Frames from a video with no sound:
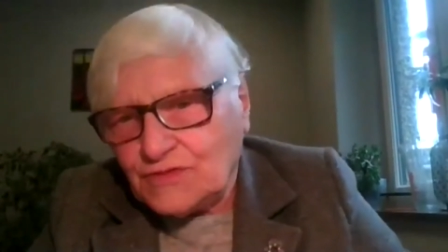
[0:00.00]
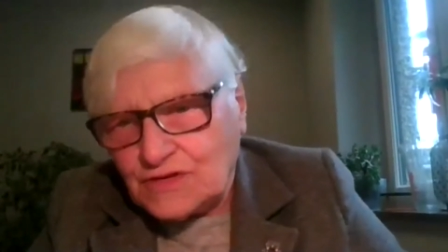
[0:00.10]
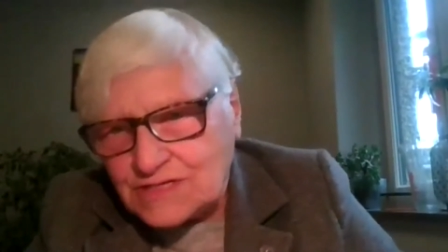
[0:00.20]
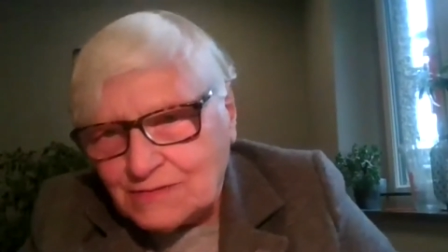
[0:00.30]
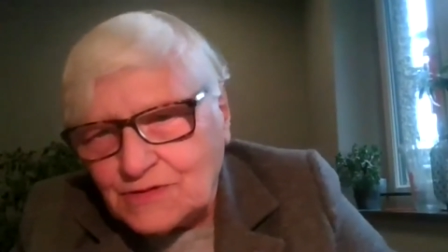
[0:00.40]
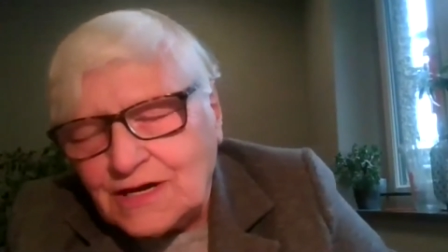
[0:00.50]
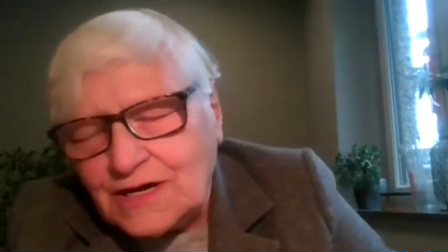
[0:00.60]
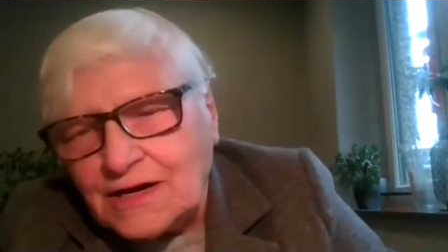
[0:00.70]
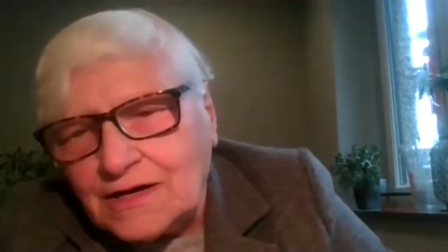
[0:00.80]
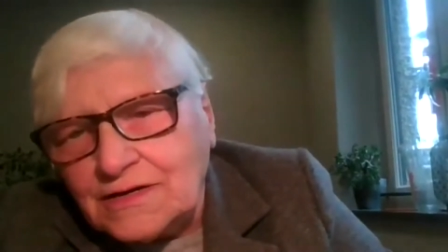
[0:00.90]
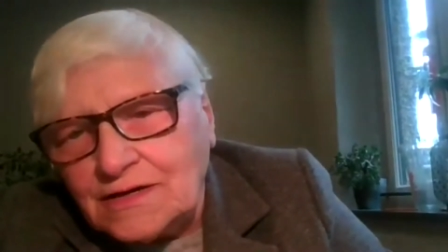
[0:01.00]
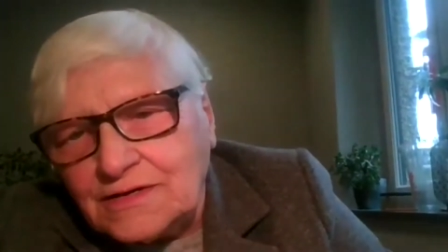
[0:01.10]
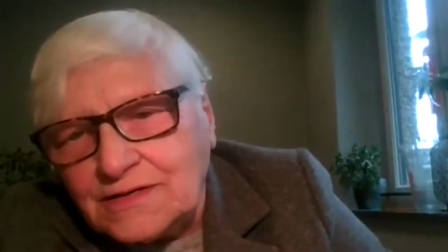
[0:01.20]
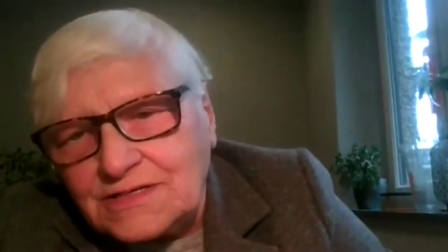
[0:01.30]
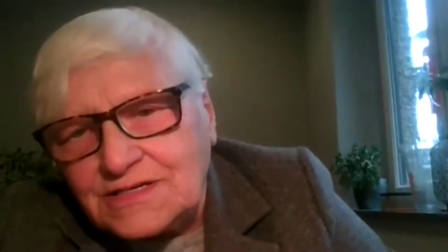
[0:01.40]
w swojej pamięci
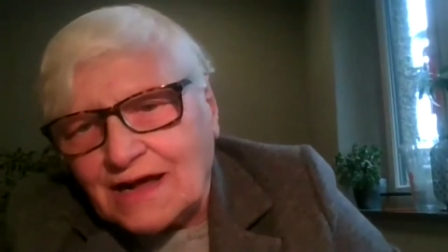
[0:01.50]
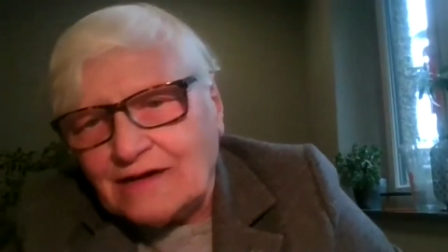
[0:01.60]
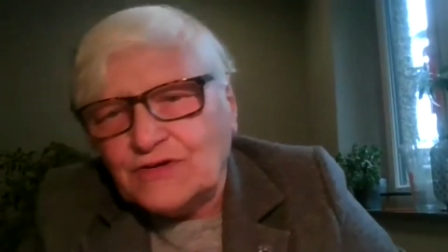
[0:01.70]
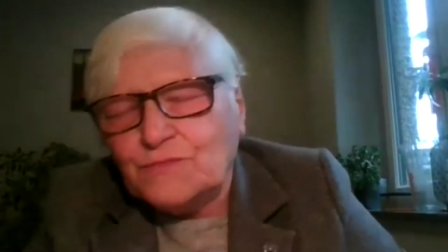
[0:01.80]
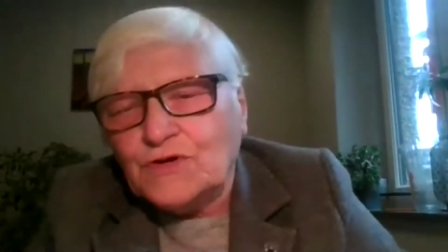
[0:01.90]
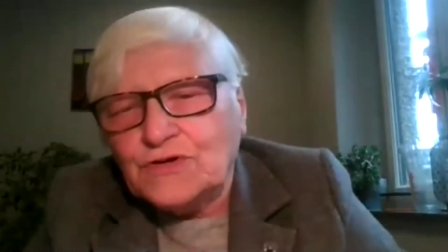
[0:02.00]
sławią Kosowo